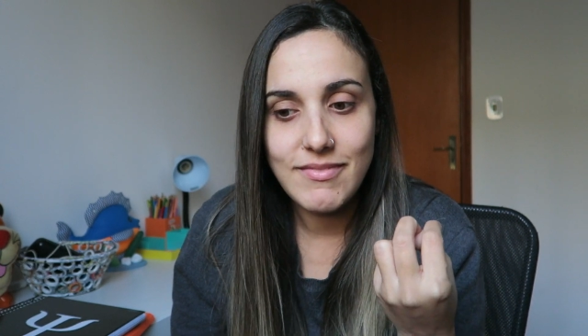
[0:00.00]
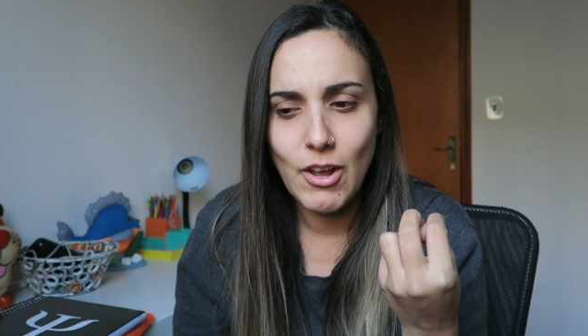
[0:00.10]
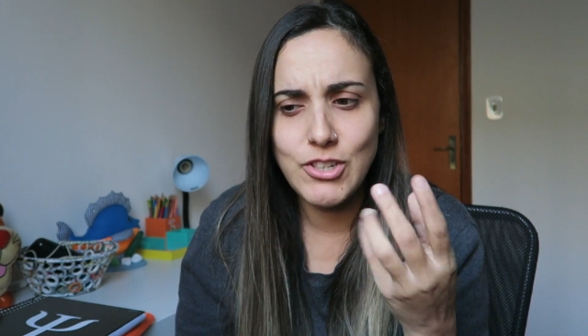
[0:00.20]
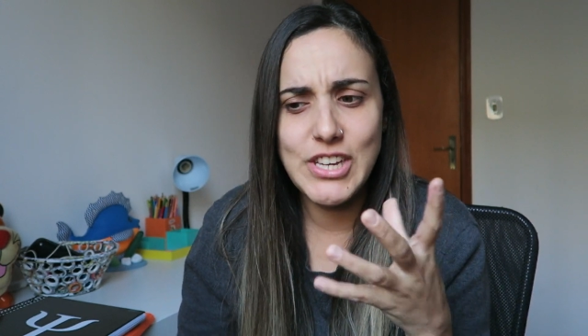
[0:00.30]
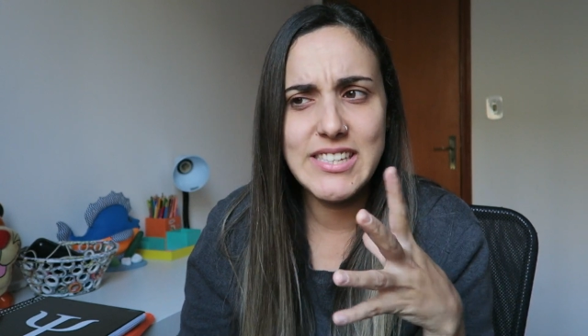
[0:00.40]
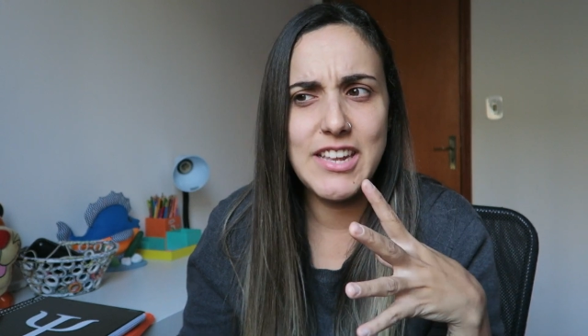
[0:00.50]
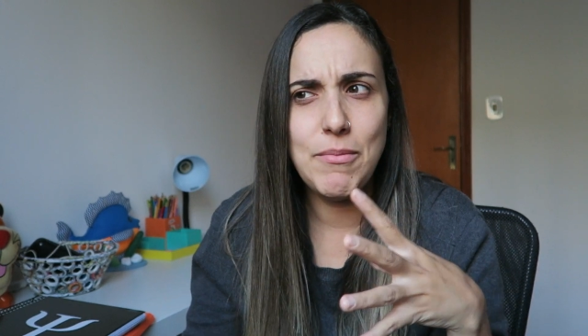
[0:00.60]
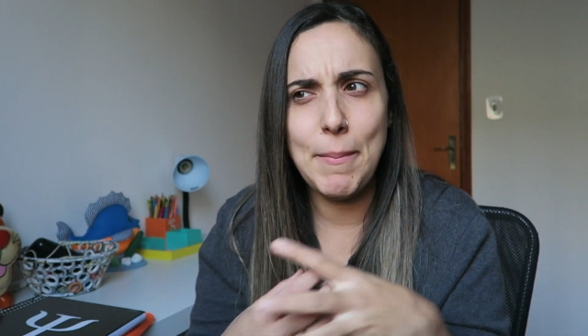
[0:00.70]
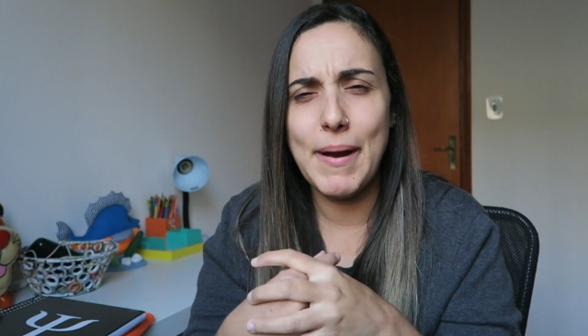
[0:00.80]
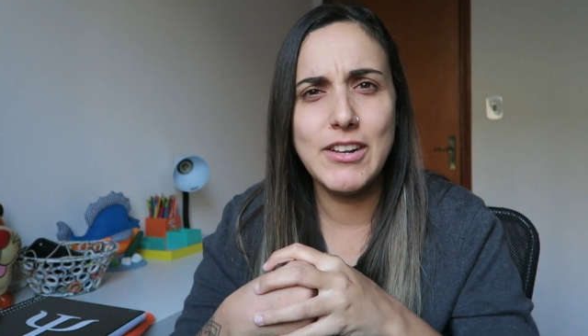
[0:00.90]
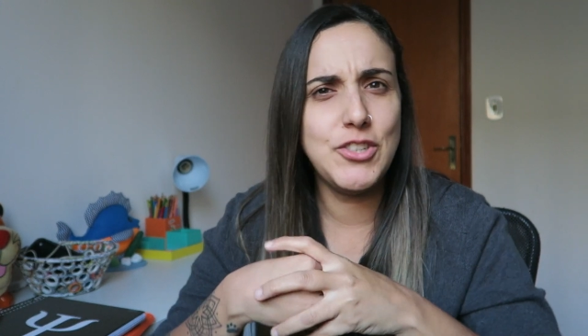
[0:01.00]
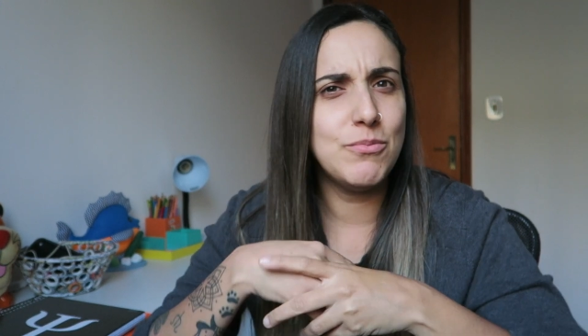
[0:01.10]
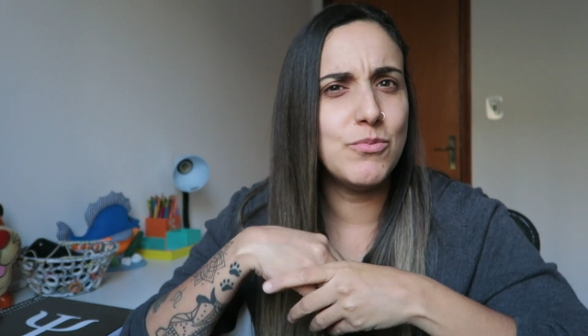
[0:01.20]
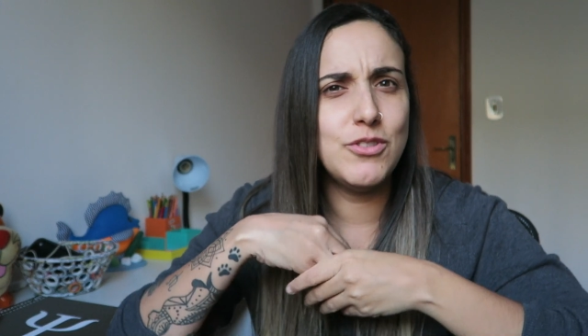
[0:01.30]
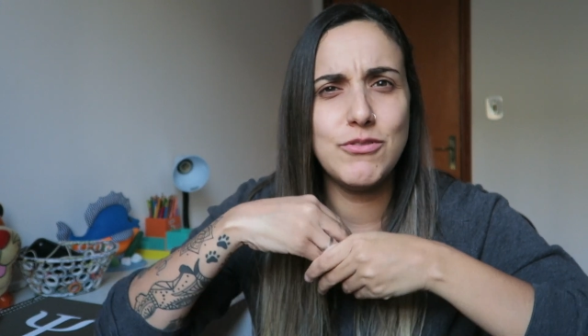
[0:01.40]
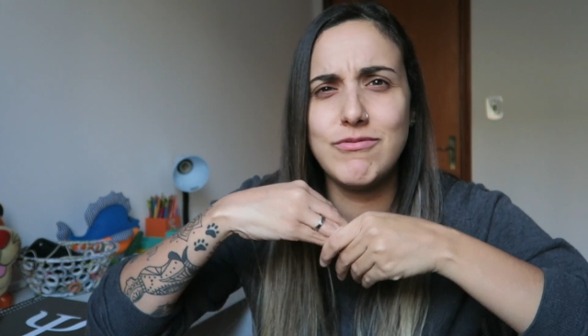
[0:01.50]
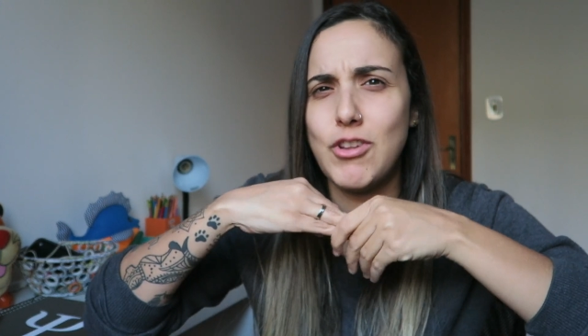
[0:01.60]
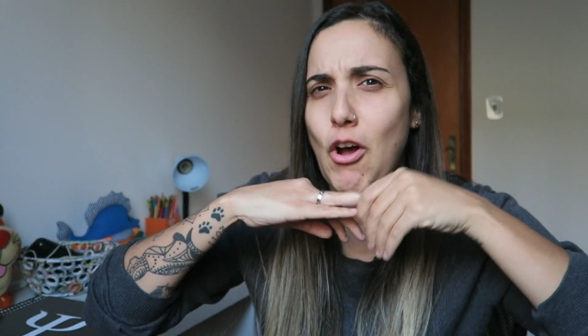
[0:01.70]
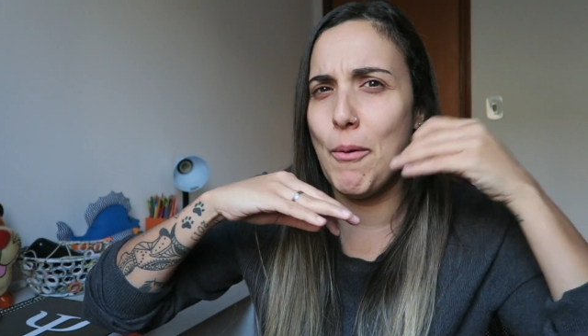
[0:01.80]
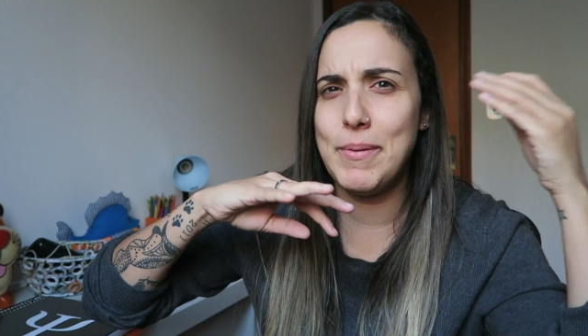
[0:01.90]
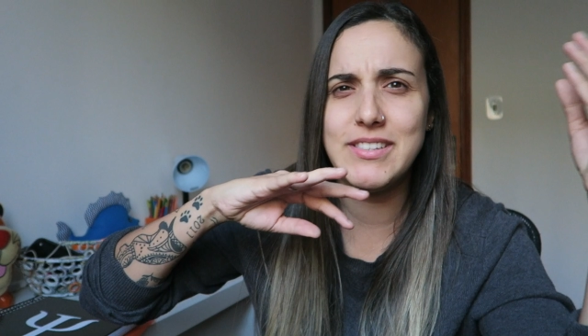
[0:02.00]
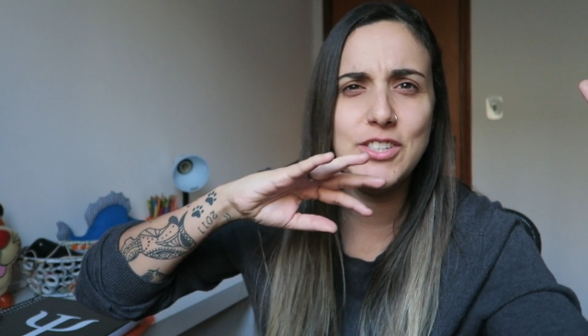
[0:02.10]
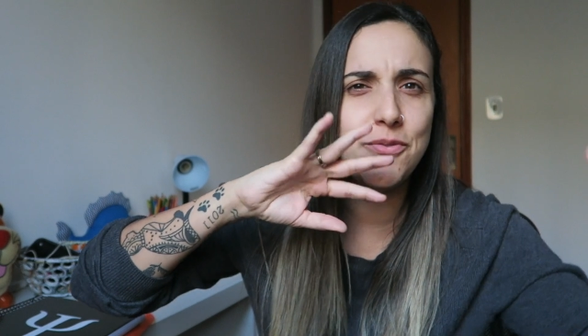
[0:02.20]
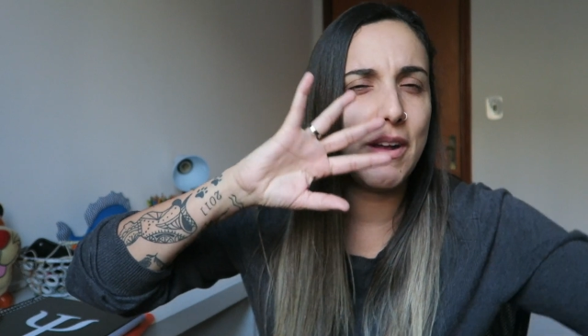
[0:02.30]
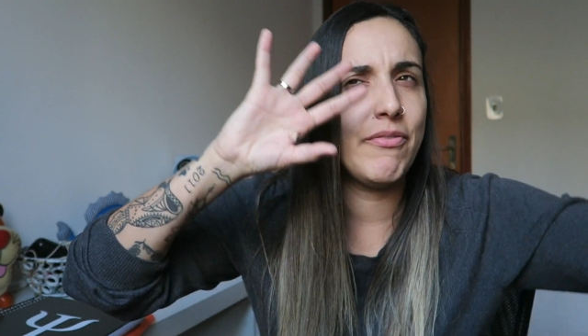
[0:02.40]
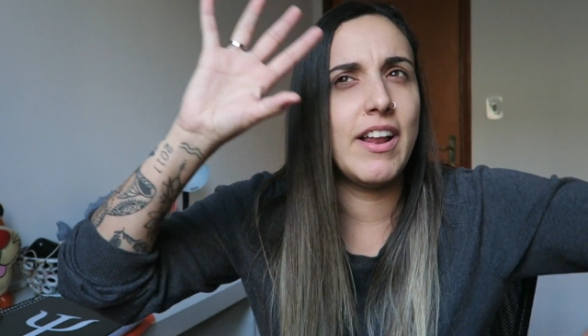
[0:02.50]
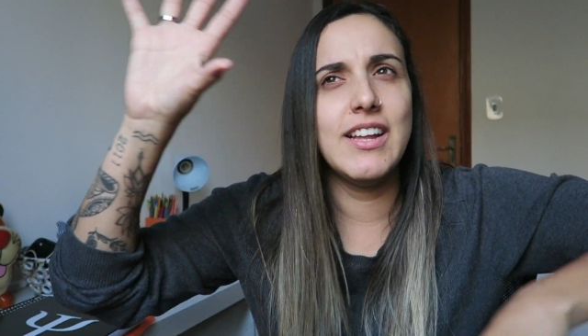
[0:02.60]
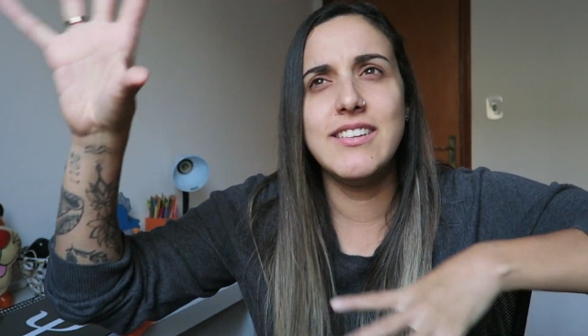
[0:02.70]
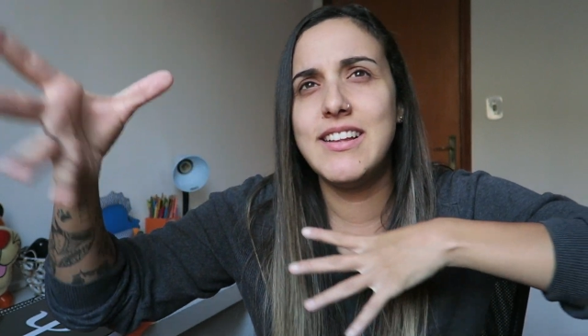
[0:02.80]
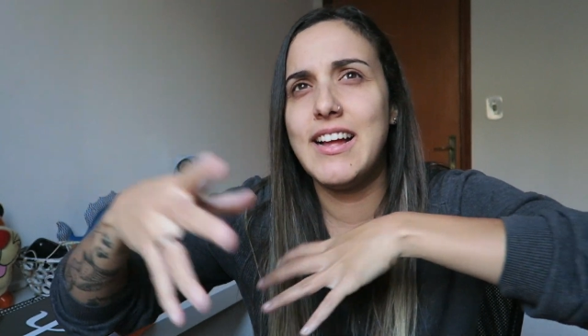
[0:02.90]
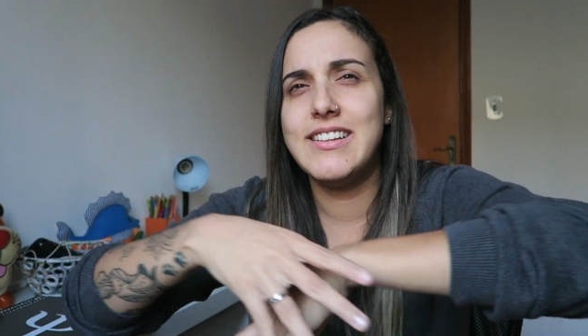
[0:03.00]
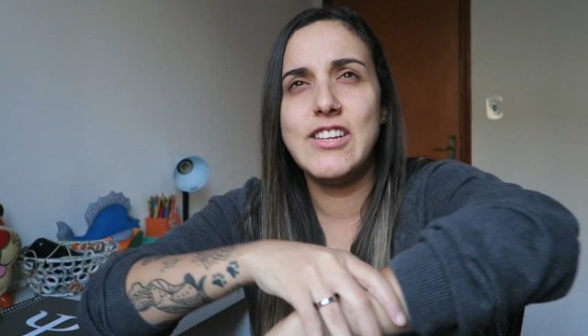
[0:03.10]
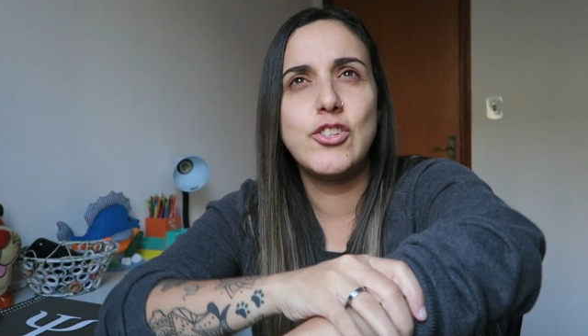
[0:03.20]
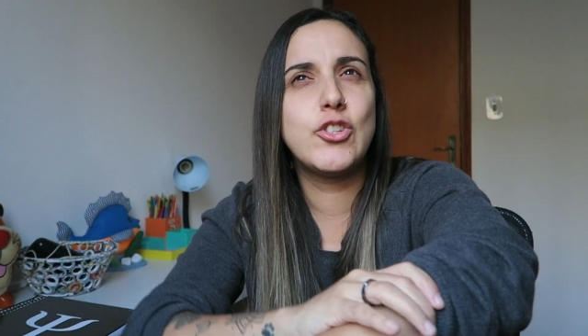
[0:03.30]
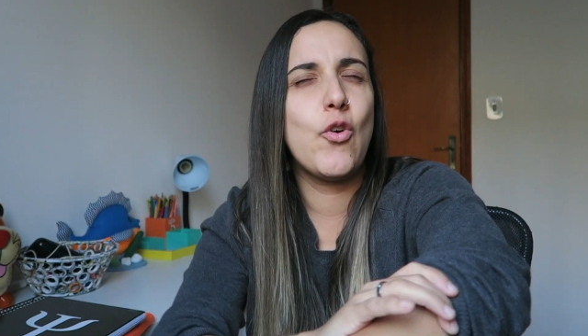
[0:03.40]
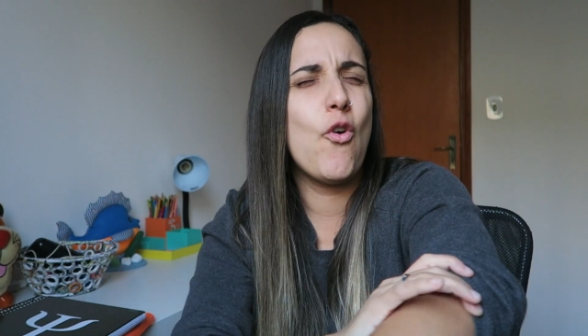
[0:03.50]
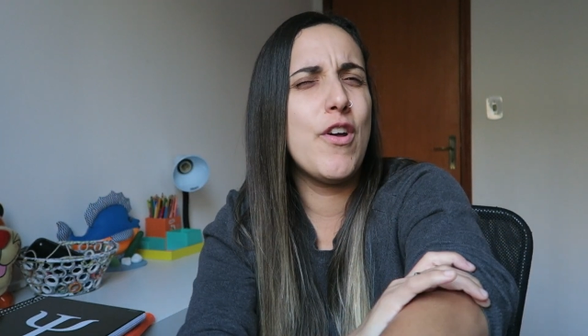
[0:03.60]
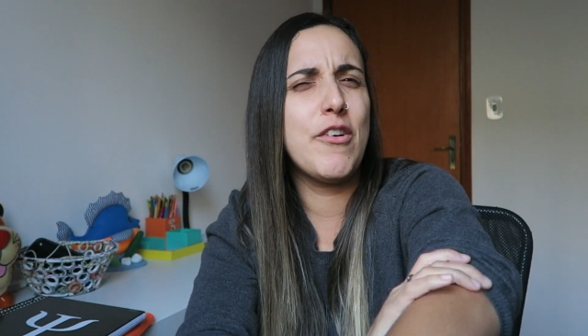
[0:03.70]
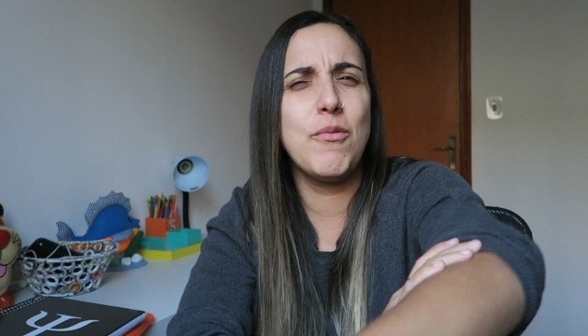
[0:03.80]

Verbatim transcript: Eu achei que seria uma parte muito top, assim, de ficar falando da, da história,